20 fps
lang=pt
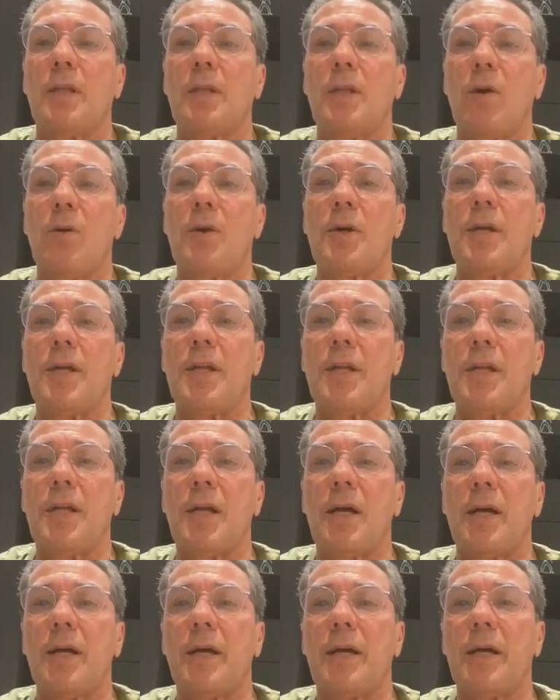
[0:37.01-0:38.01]
Então eu
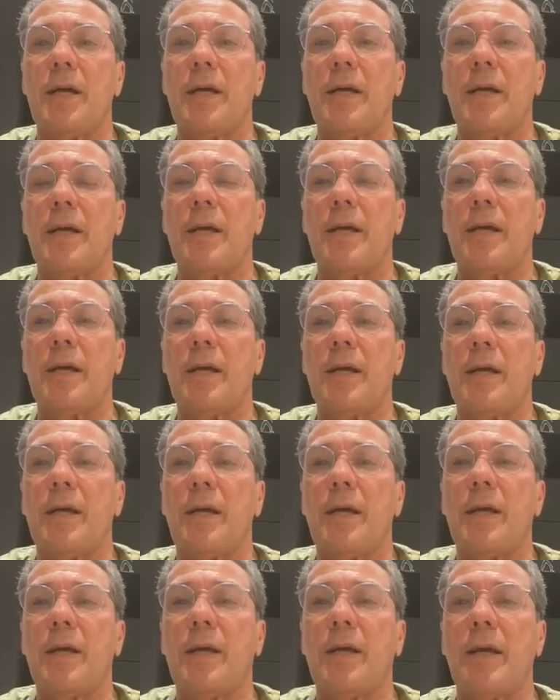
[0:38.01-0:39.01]
queria é, é,
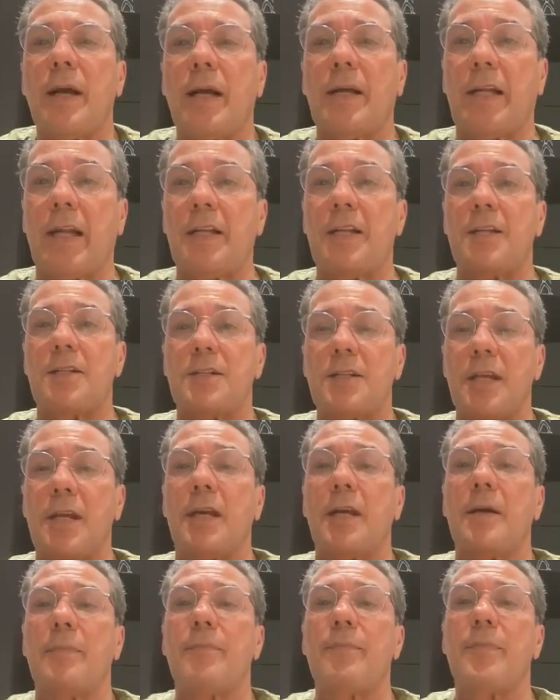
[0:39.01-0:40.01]
é,
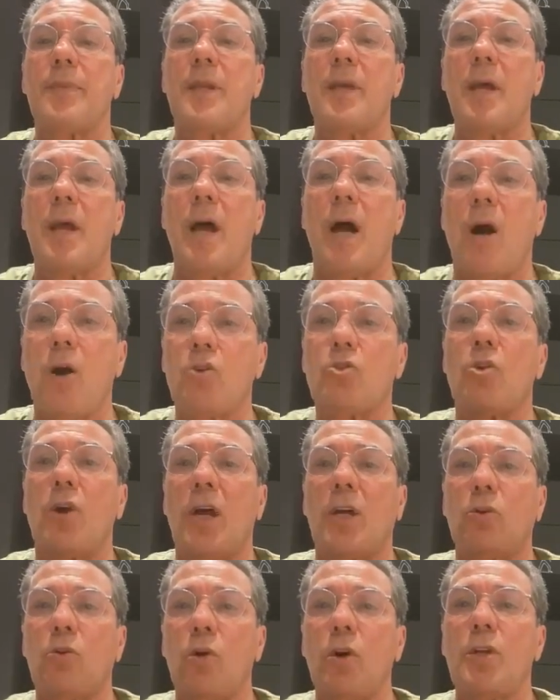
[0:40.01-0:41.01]
agradecer aos
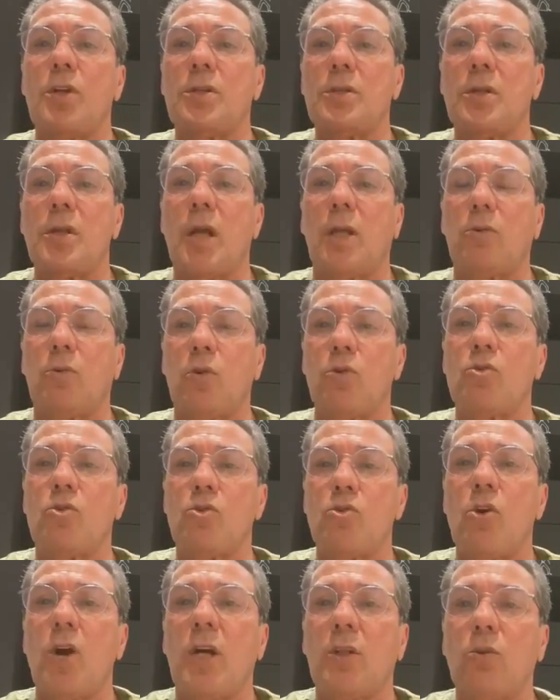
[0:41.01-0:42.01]
jogadores, a todos
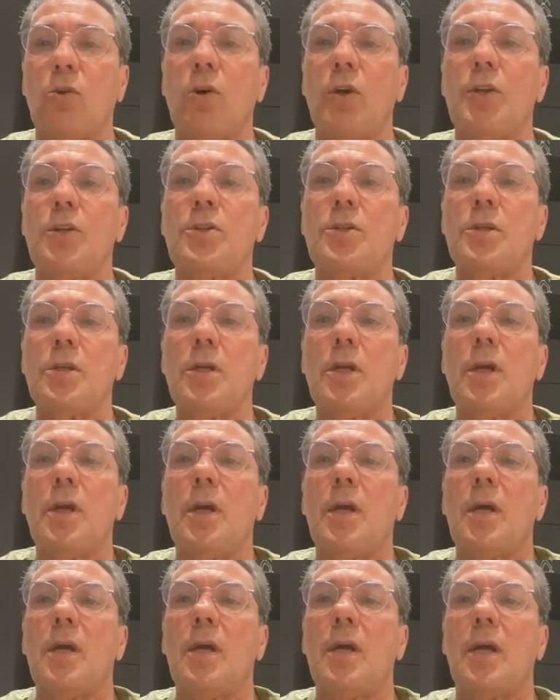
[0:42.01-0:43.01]
os jogadores,
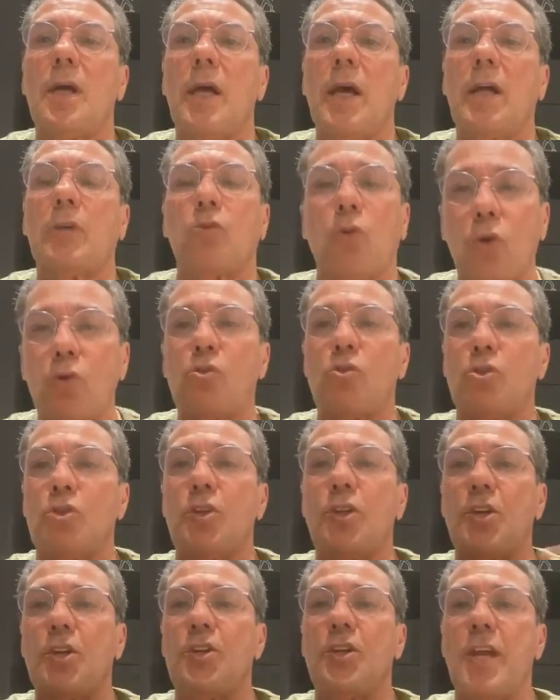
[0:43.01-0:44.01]
a todos os
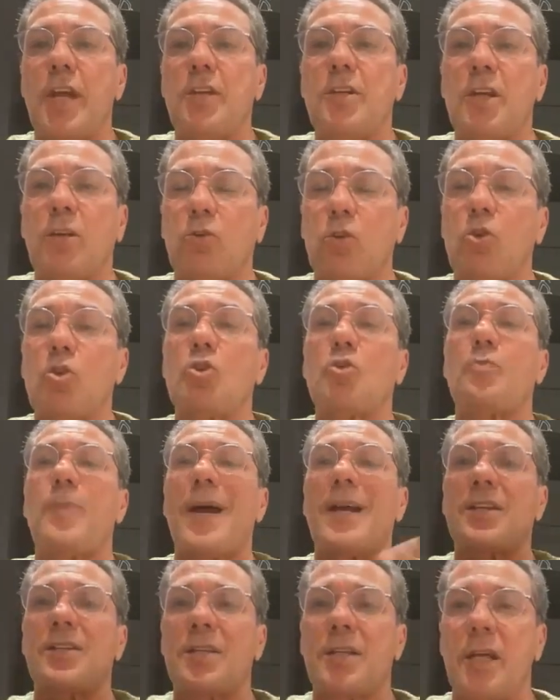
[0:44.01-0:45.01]
dirigentes, a todos os
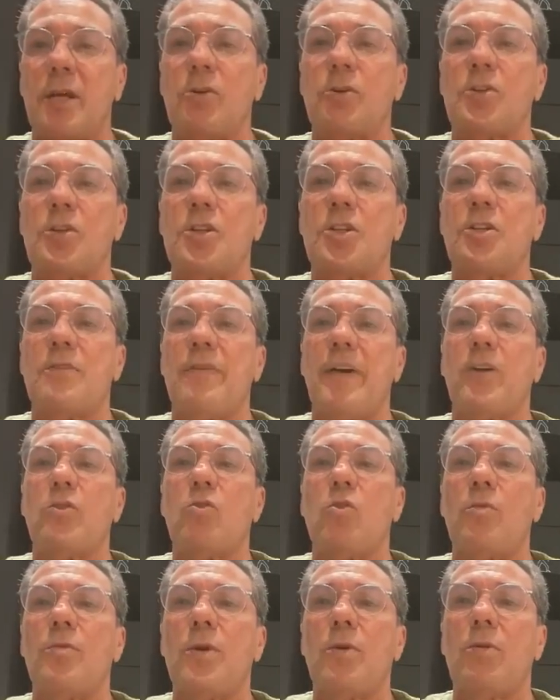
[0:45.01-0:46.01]
parceiros que
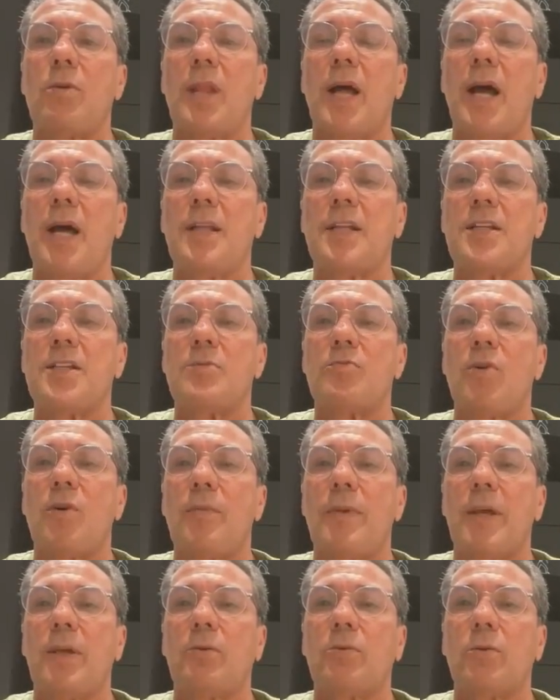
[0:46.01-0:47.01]
estiveram comigo lá nesse
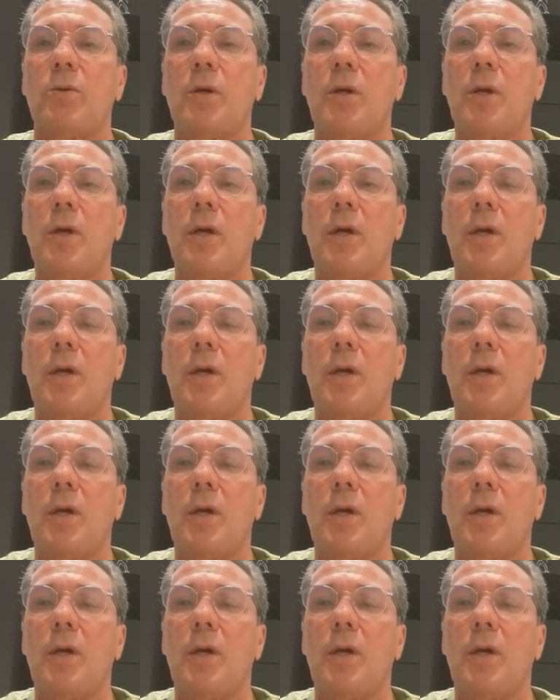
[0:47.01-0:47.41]
momento